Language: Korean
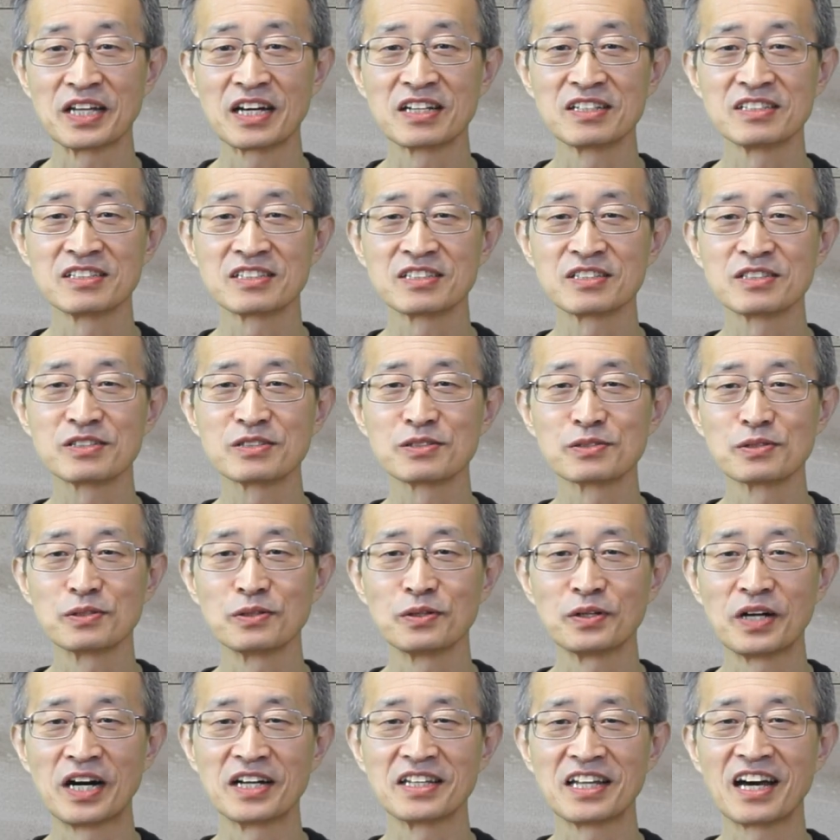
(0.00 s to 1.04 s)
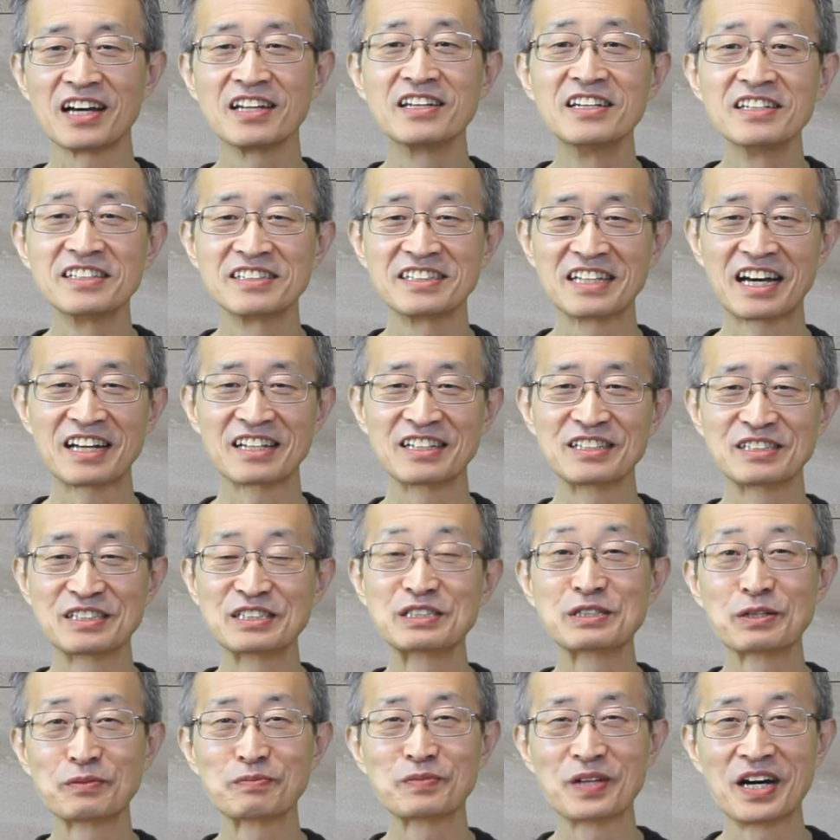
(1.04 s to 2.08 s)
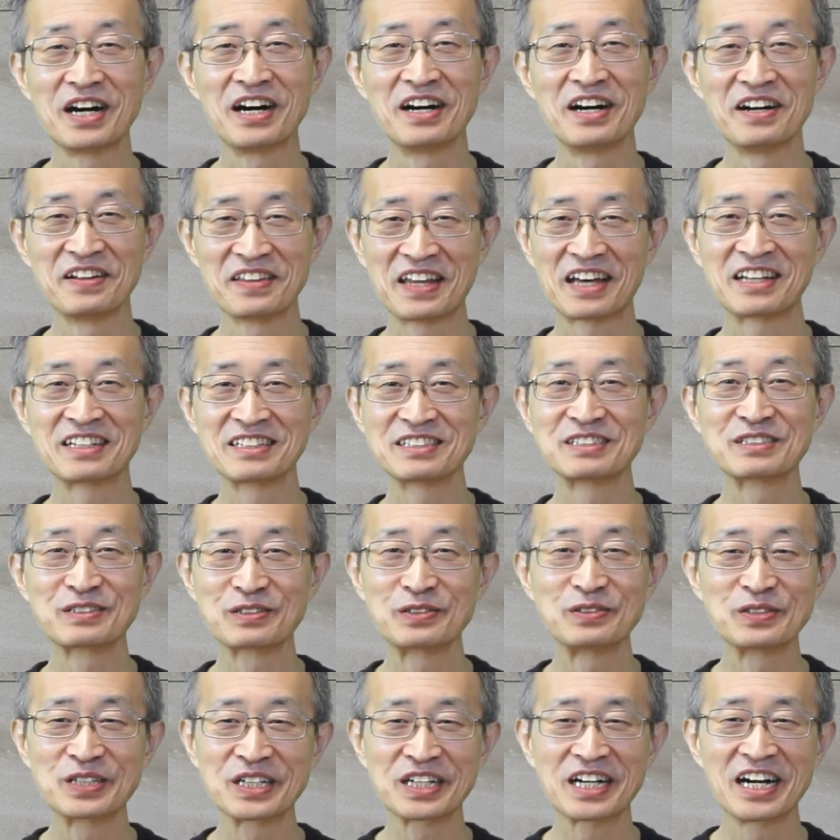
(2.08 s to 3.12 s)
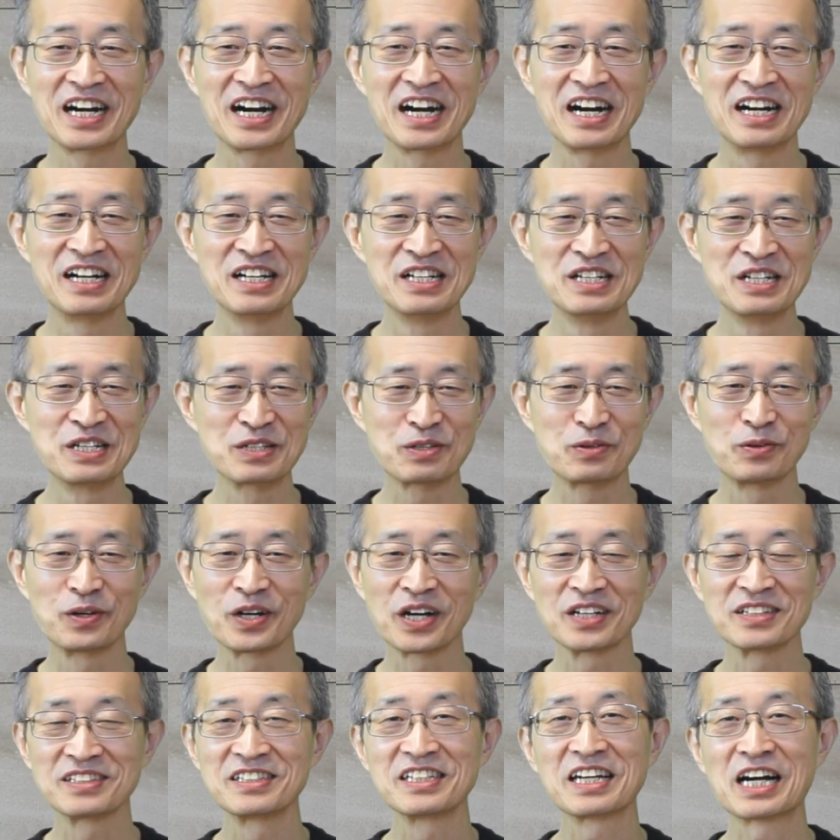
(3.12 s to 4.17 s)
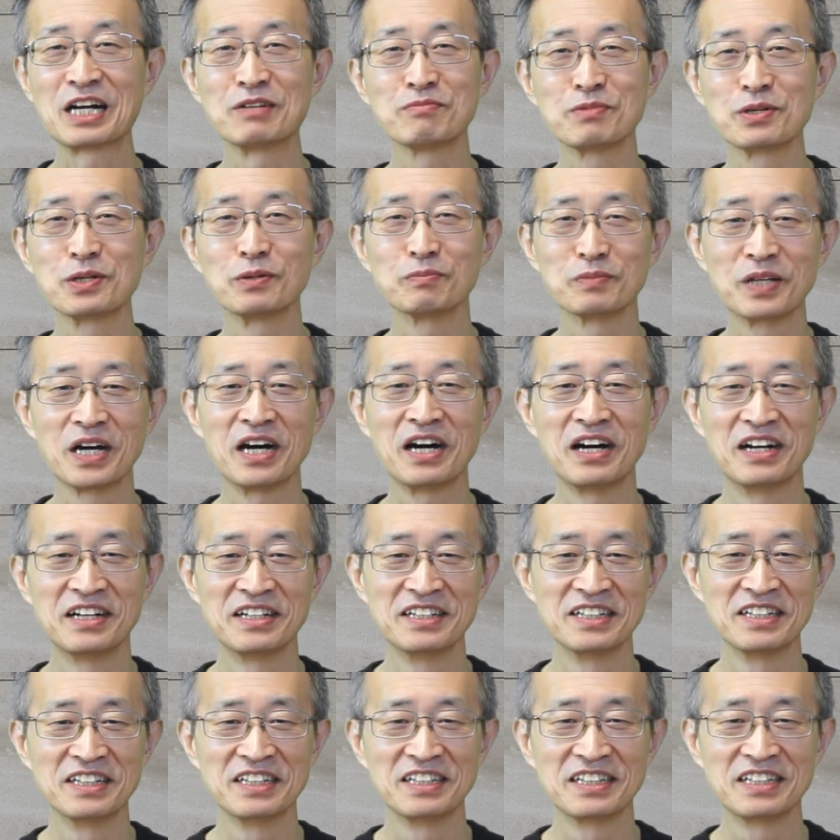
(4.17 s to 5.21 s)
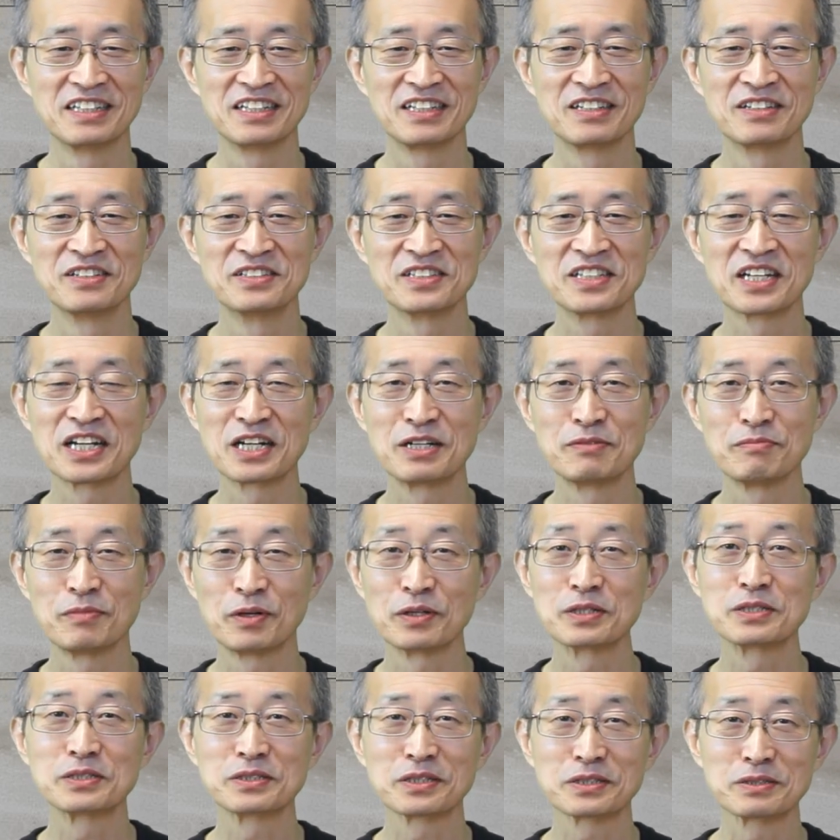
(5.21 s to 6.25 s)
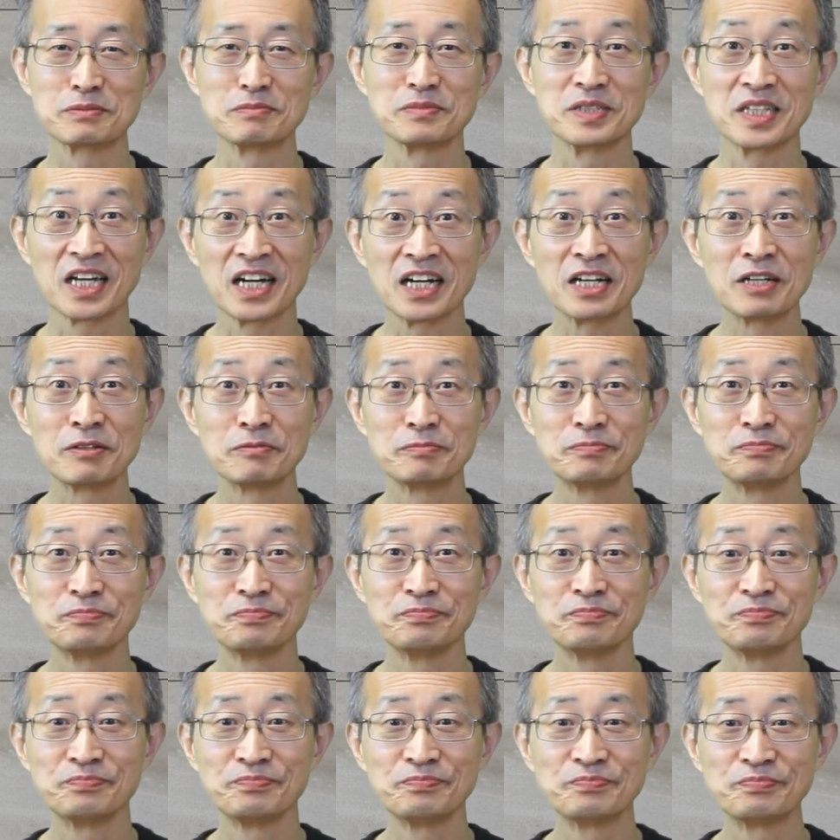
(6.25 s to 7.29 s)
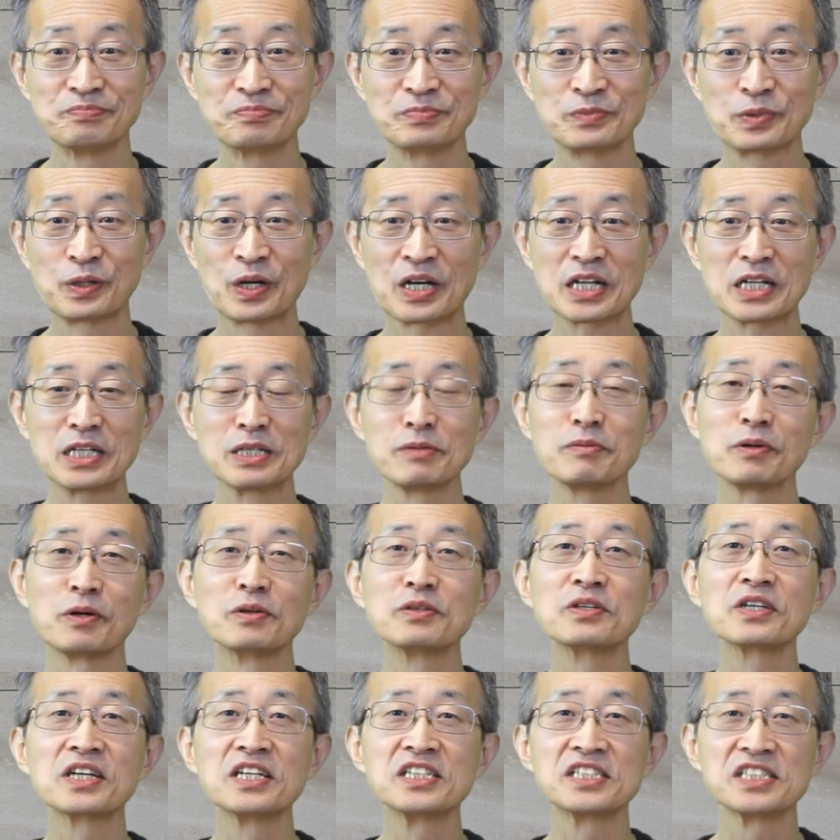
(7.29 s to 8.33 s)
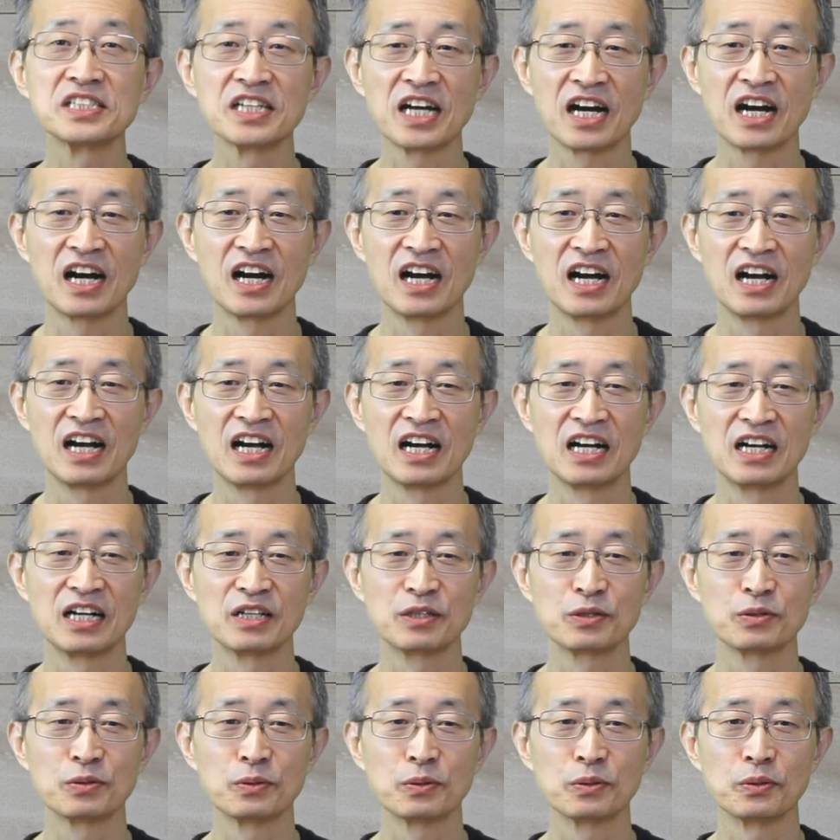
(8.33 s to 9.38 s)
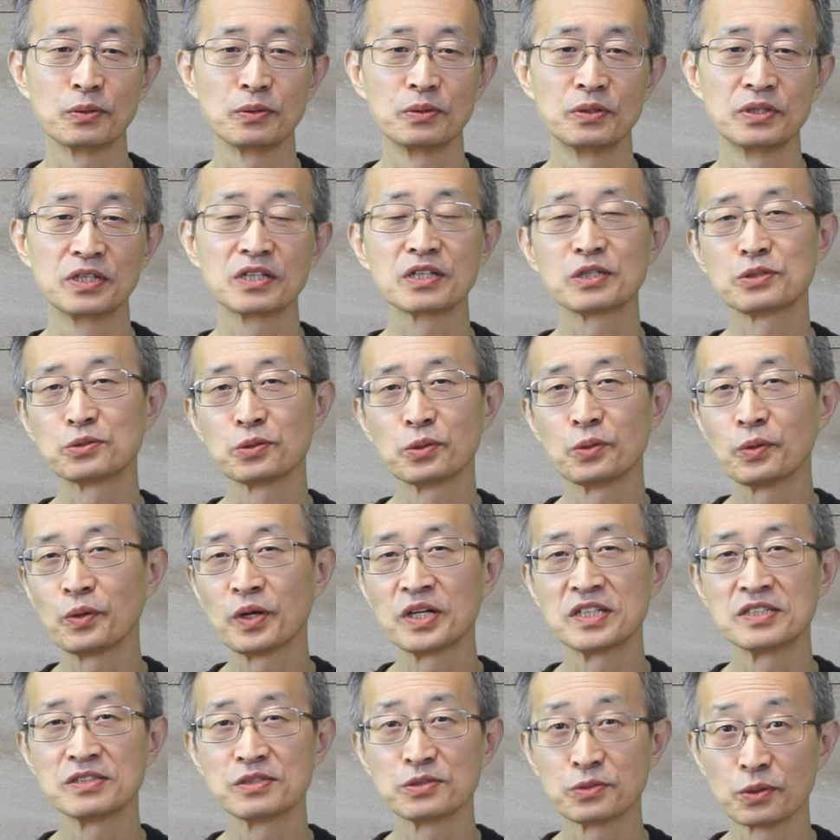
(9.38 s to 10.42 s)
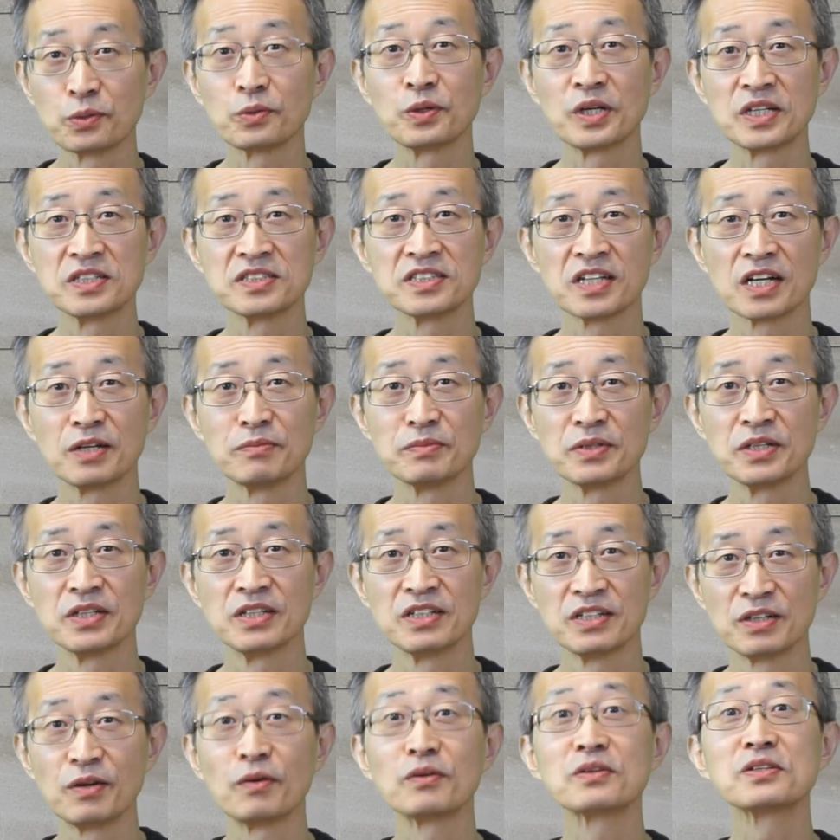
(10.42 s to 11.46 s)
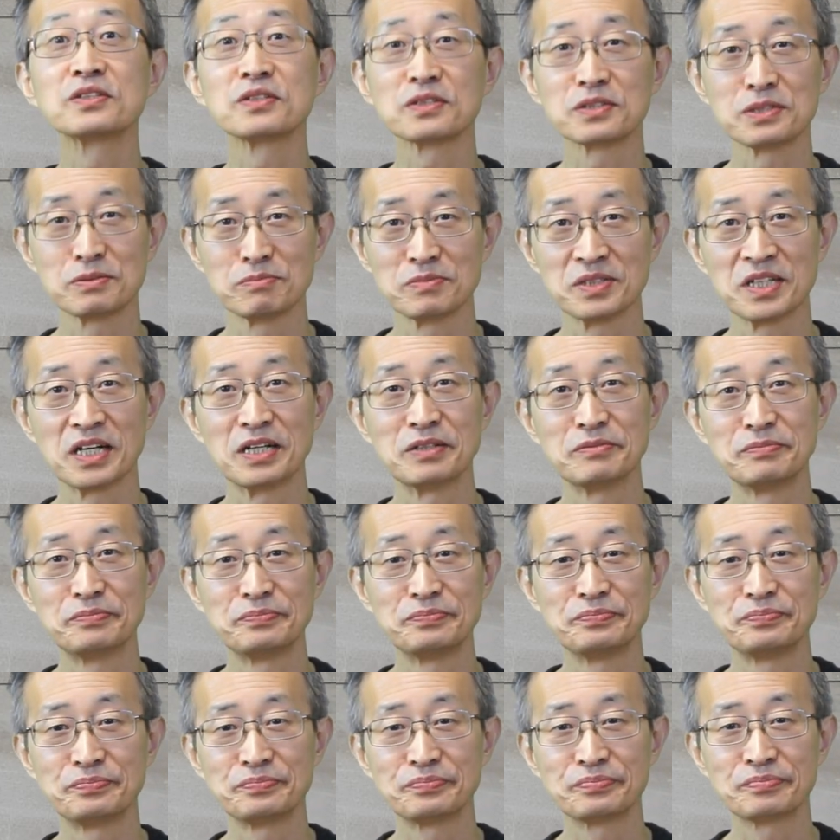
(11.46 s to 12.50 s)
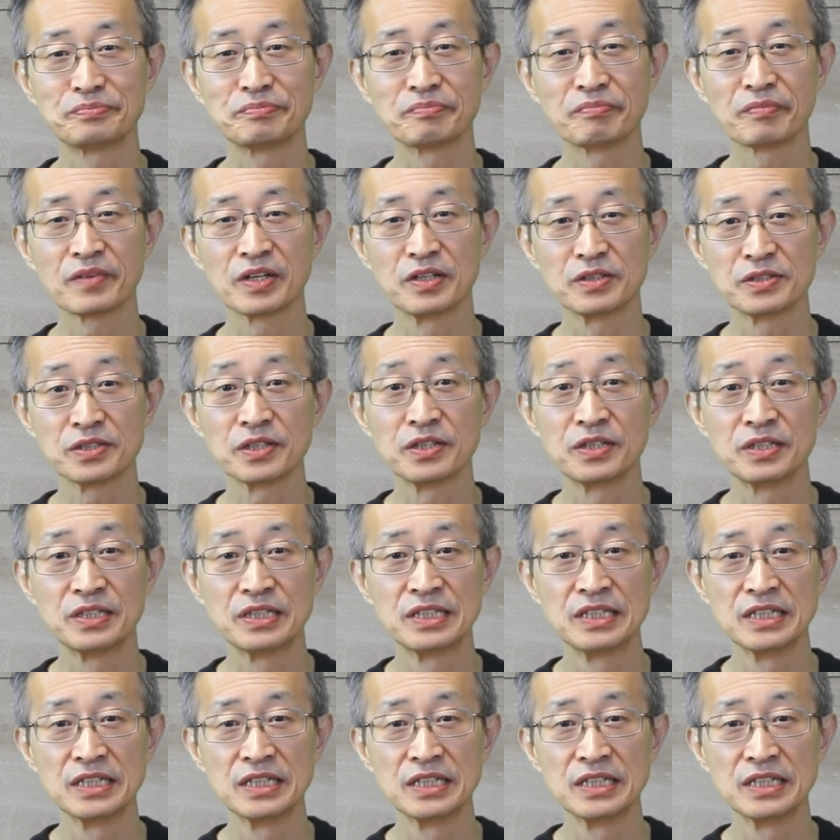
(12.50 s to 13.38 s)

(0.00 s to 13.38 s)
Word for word: 나는 스스로, 나는 의롭다. 나는 의로우니까 교회 같은 데 갈 필요 없다. 이런 사람 어리석습니다. 또 하나님이 어디 계시냐? 또 이렇게 조롱하는 사람들 어리석습니다. 그렇죠?